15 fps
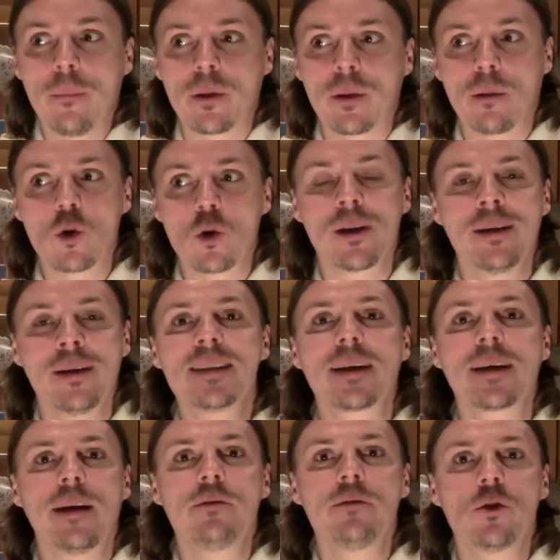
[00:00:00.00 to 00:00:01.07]
Потому что они,
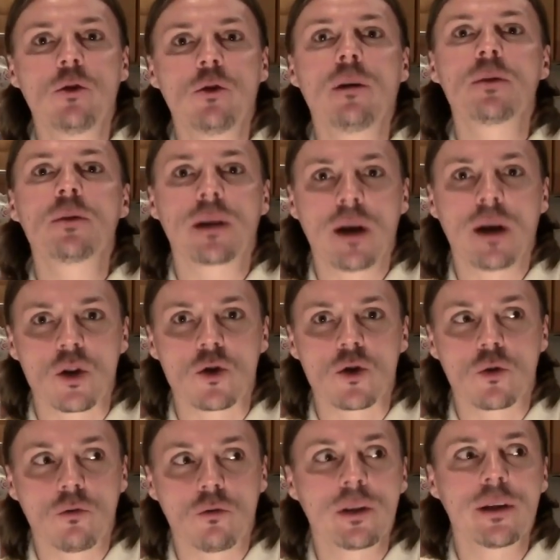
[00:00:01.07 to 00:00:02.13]
скорее всего, вам скажут,
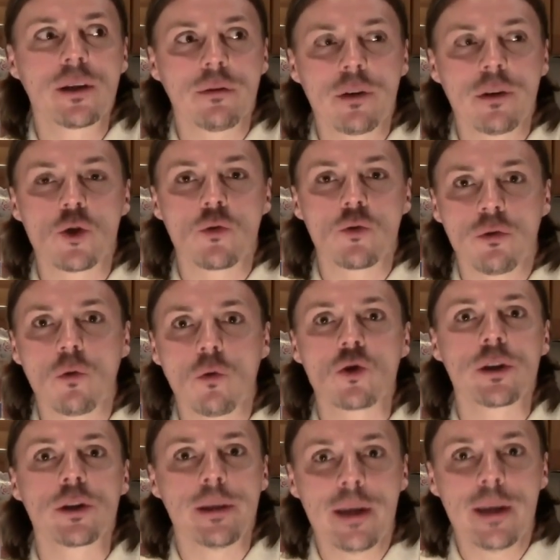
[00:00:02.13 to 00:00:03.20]
что вот эта вещь у него
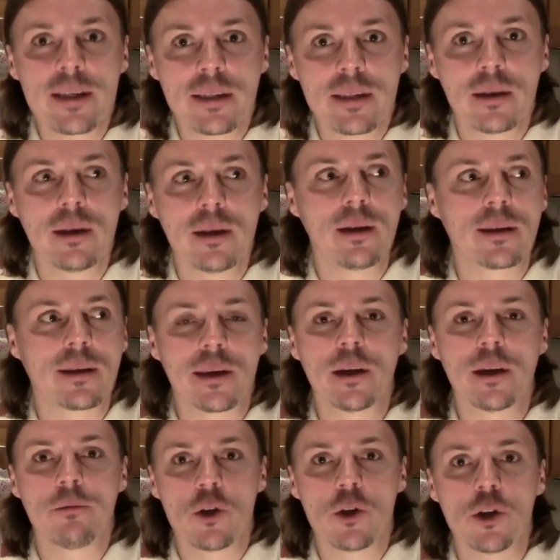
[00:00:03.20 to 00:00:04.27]
уже есть, или
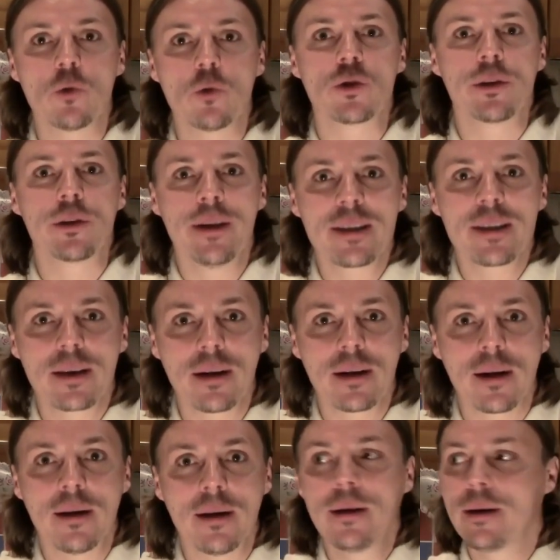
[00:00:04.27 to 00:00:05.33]
таких вещей уже
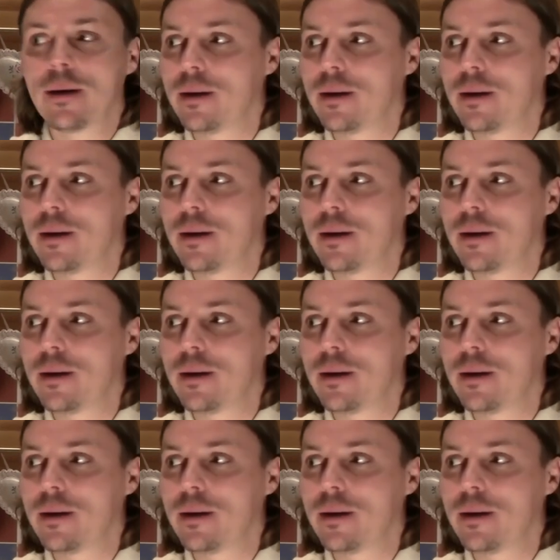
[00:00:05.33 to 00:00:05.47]
несколько.